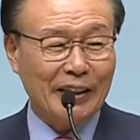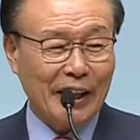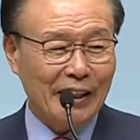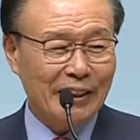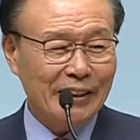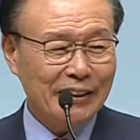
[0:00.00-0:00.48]

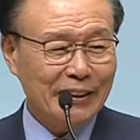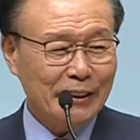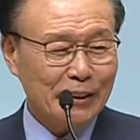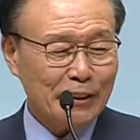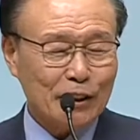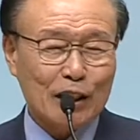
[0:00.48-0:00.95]
될
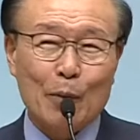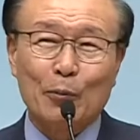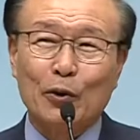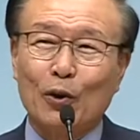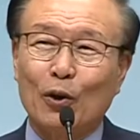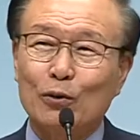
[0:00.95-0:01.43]

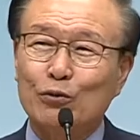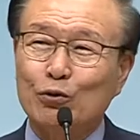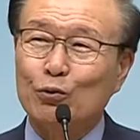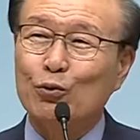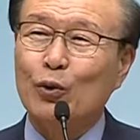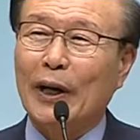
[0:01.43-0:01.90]
참으로
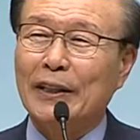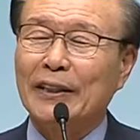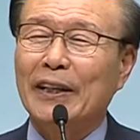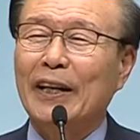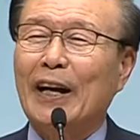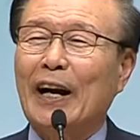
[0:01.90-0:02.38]
중요한
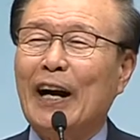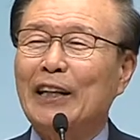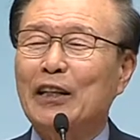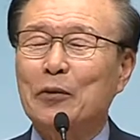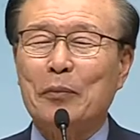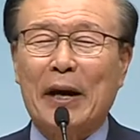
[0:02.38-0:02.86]

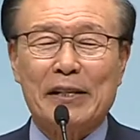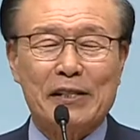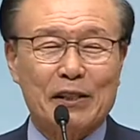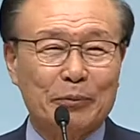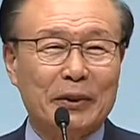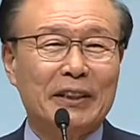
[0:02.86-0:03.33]
하나의
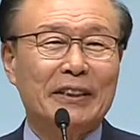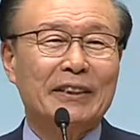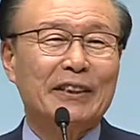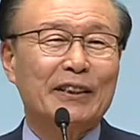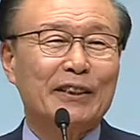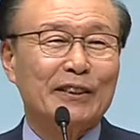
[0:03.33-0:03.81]
말씀을
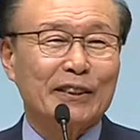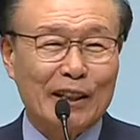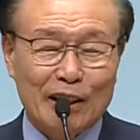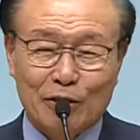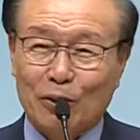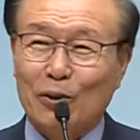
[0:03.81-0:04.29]

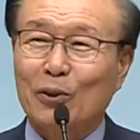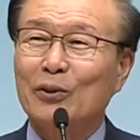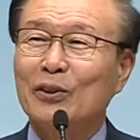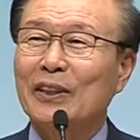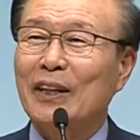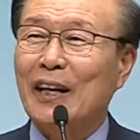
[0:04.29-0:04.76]

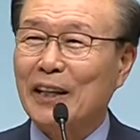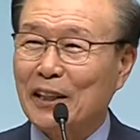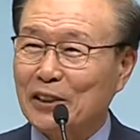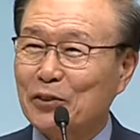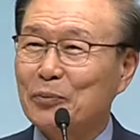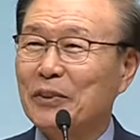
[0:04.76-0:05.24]
전하도록
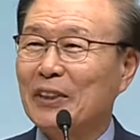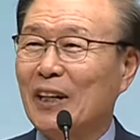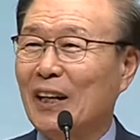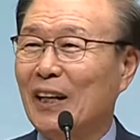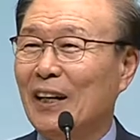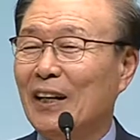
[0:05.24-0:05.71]

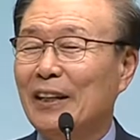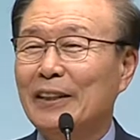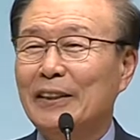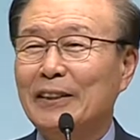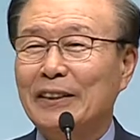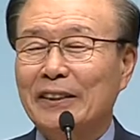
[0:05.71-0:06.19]
하겠습니다.
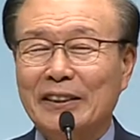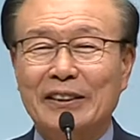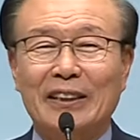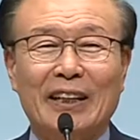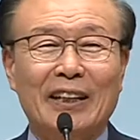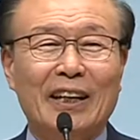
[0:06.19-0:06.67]
이
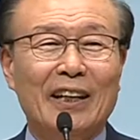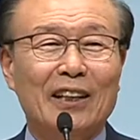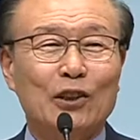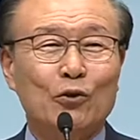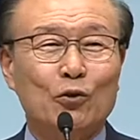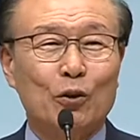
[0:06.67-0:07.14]
시간에
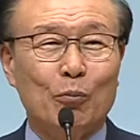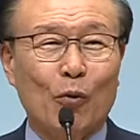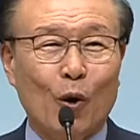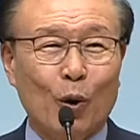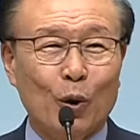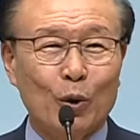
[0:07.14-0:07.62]
우리
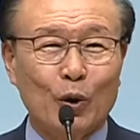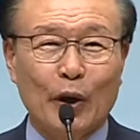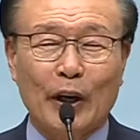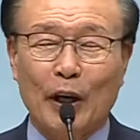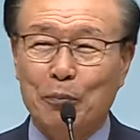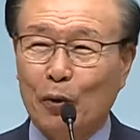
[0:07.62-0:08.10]

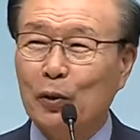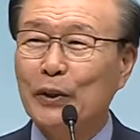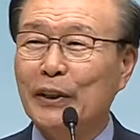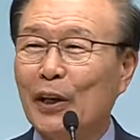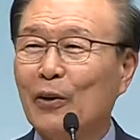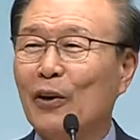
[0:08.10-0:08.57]
모두에게 복이
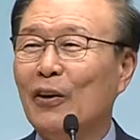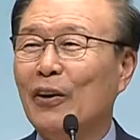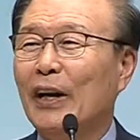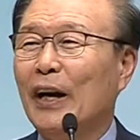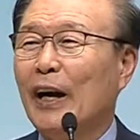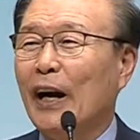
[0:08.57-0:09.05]
되고
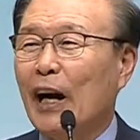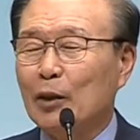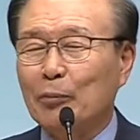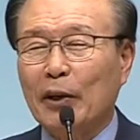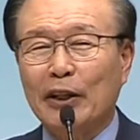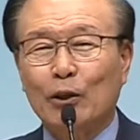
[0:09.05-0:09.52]

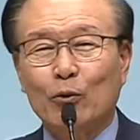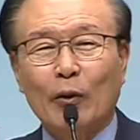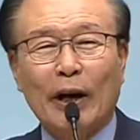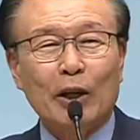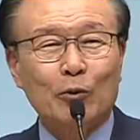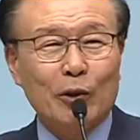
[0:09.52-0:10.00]
하나님의
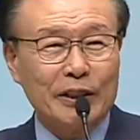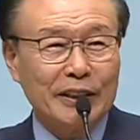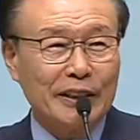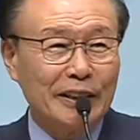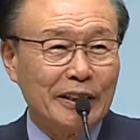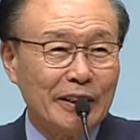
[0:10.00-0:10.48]
영광이
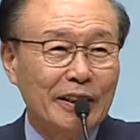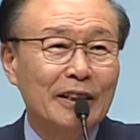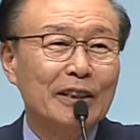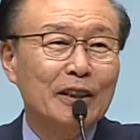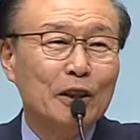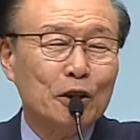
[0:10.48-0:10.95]

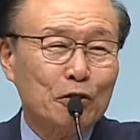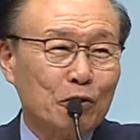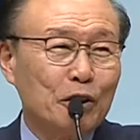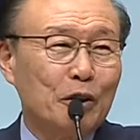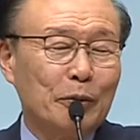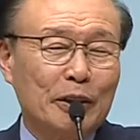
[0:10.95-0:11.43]
되시기를
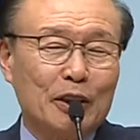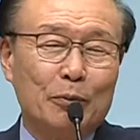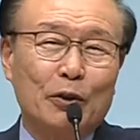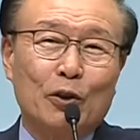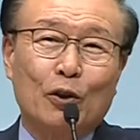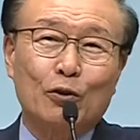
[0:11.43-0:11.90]
주님
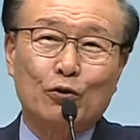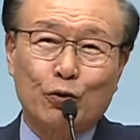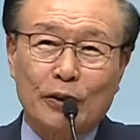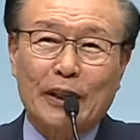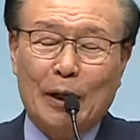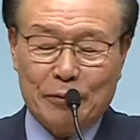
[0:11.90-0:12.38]
이름으로
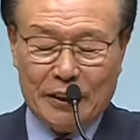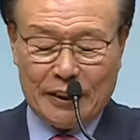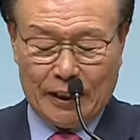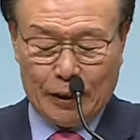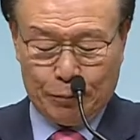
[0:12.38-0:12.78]
축원합니다.